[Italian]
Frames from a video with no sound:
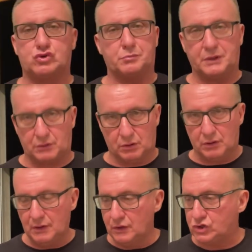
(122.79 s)

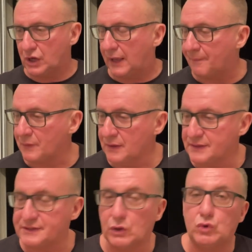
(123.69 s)
subito. Cioè,
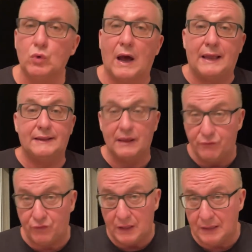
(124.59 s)
se tu hai dei
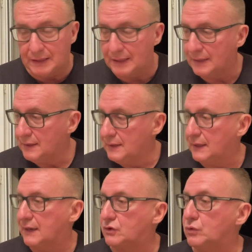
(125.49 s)
figli
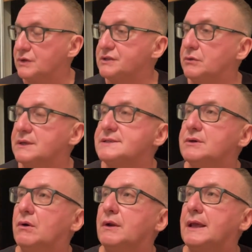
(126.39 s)
e la tua
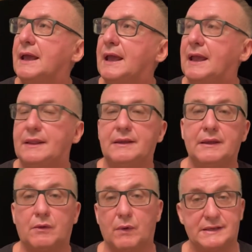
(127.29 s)
situazione è
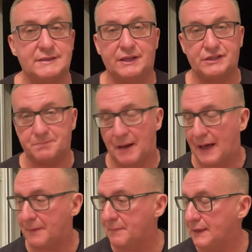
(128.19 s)
di questi
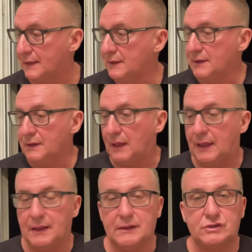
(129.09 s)
risparmi,
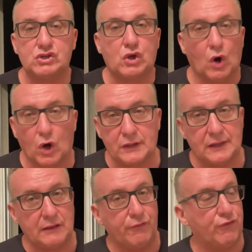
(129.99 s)
eh,
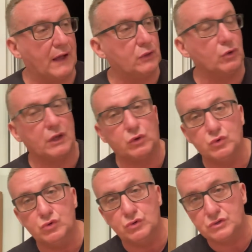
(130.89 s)
scordati il fatto che
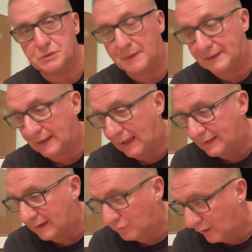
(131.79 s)
tu smetterai
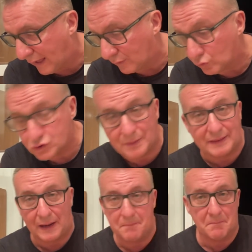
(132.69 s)
di lavorare, tu non
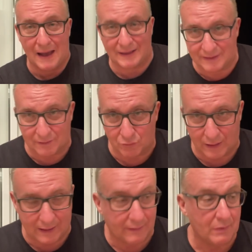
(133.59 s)
smetterai mai di
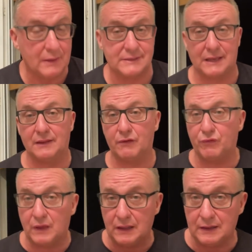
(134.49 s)
lavorare. Se hai dei
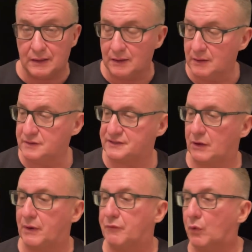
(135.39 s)
figli, se
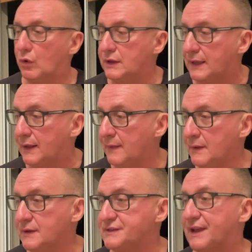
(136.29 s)
hai una moglie,
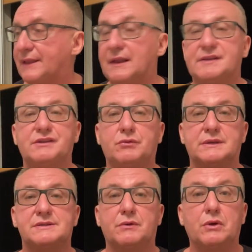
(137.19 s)
se hai delle
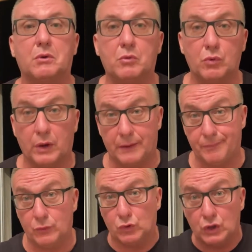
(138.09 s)
situazioni comunque,
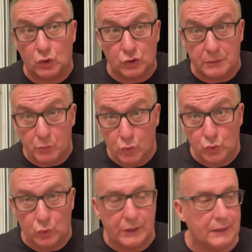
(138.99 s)
non dico di
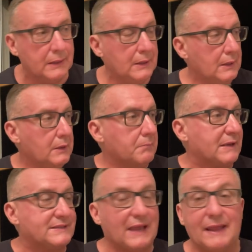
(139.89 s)
mutui,
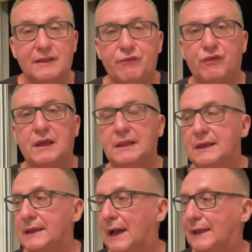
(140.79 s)
ma se hai dei
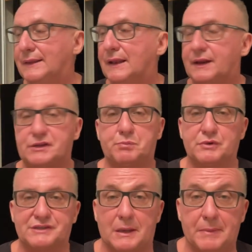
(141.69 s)
figli hai delle
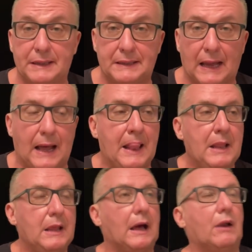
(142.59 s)
responsabilità.
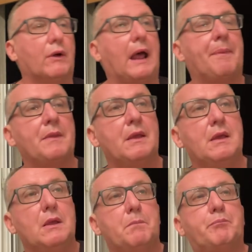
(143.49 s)
Allora,
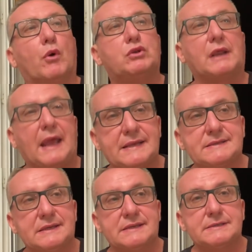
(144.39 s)

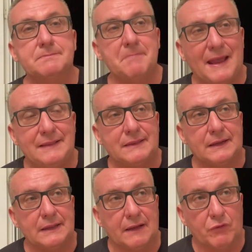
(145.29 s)
potresti
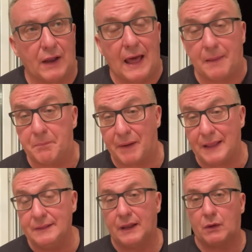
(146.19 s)
smettere di lavorare,
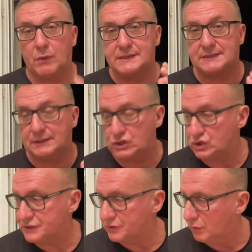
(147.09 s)
prendere questa
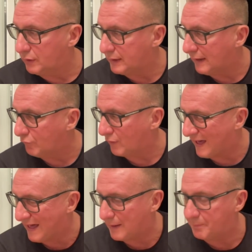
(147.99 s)
decisione,
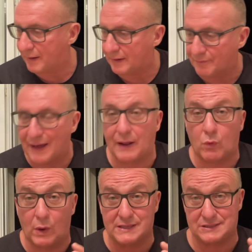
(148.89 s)
lavorare per arrivare a
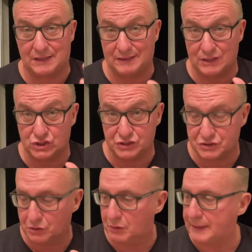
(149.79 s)
questa
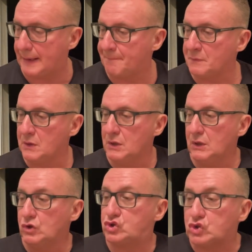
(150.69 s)
decisione
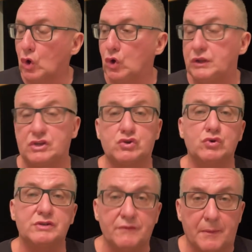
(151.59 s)
solo ed
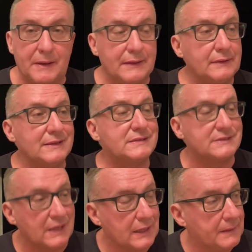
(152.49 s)
esclusivamente
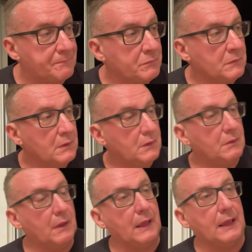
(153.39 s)
se,
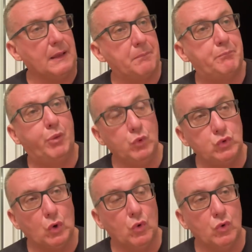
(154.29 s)
eh,
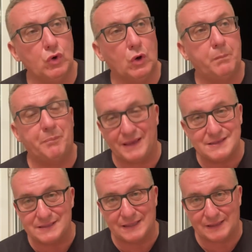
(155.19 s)
punto uno,
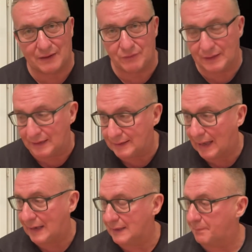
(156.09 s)
pensi di andare via
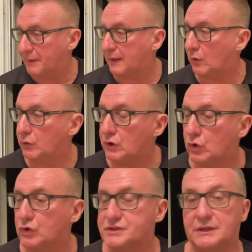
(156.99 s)
dall'Italia, perché con il
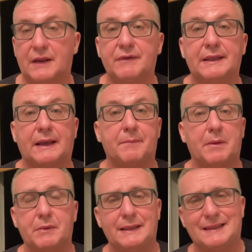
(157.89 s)
costo della vita che
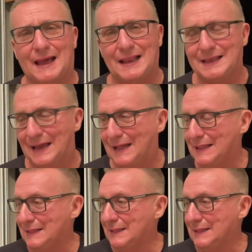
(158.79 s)
abbiamo in Italia,